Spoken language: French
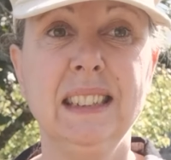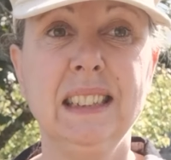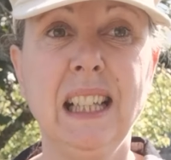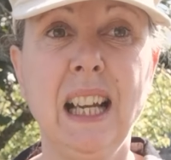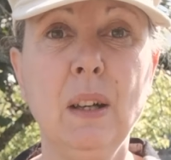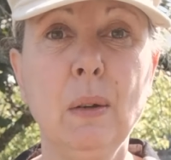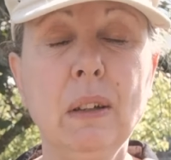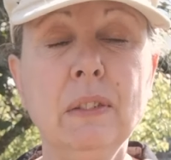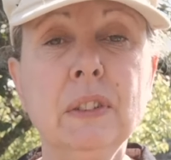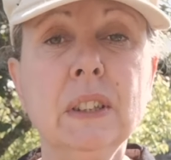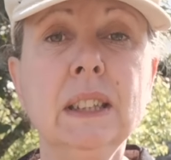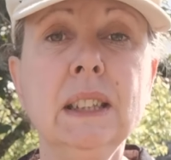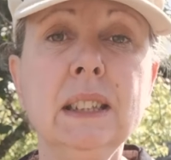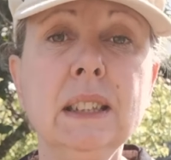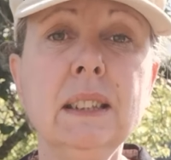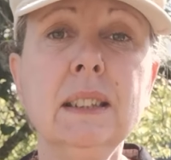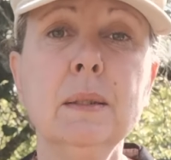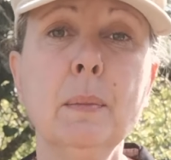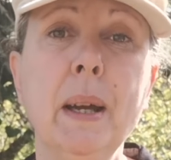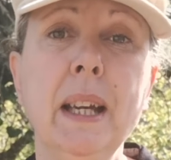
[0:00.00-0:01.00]
la loi
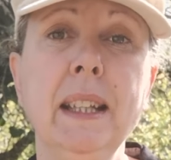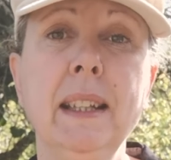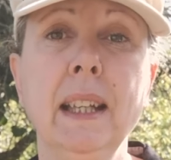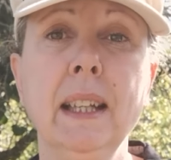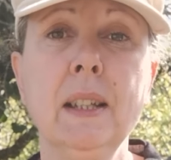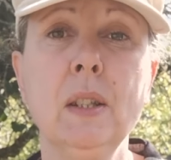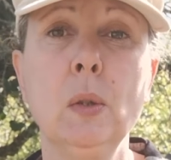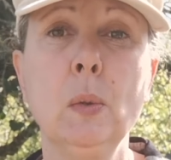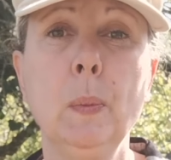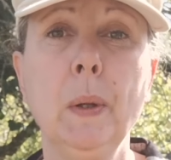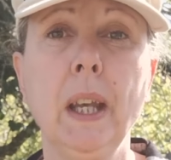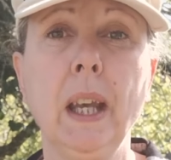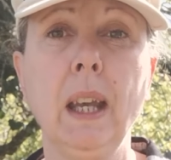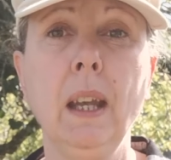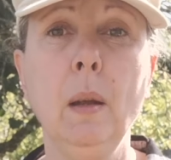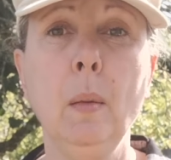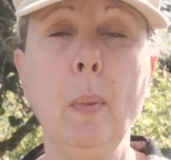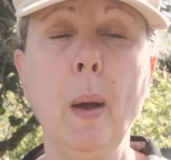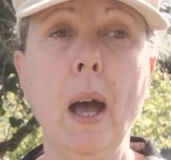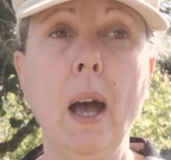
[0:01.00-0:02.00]
Phoenix m'a été
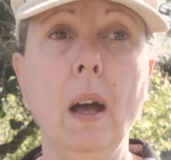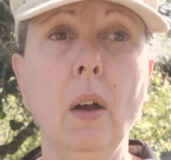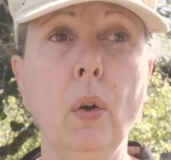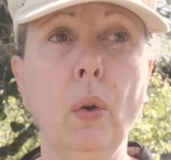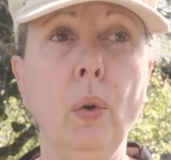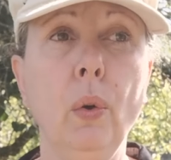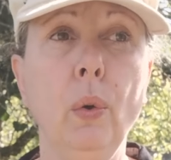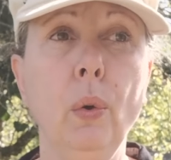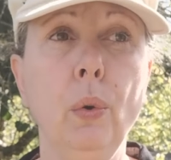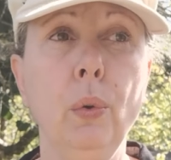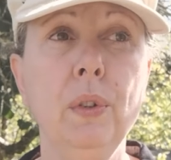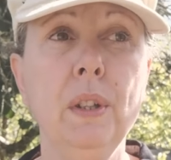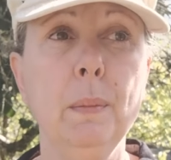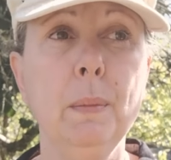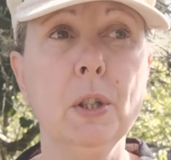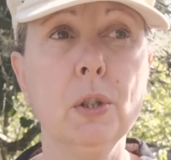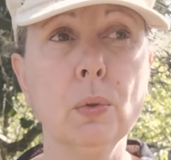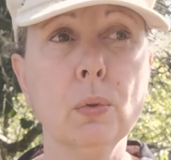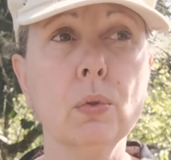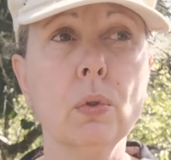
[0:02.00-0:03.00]
inspirée par une
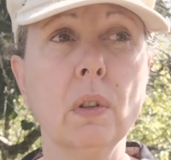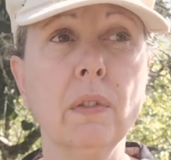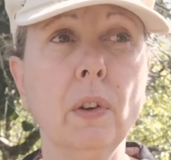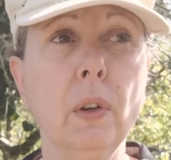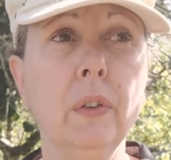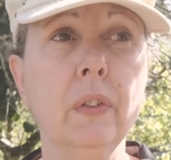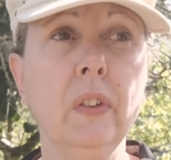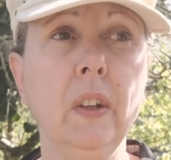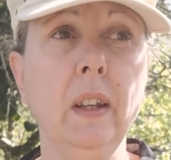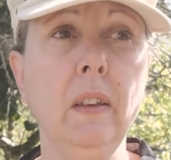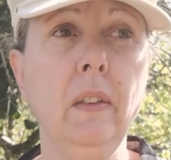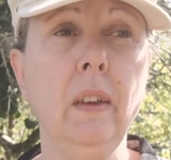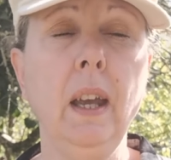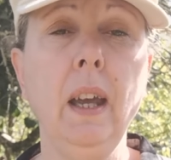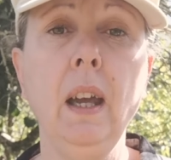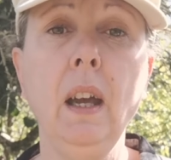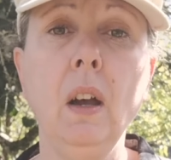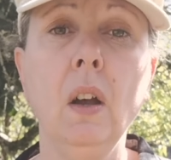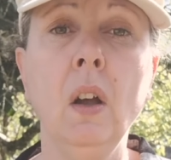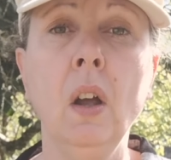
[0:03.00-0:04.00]
émission sur France
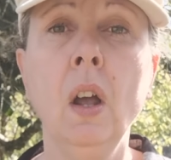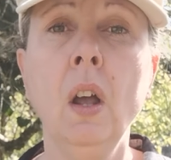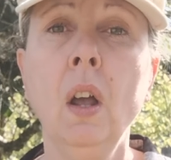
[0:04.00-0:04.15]
Inter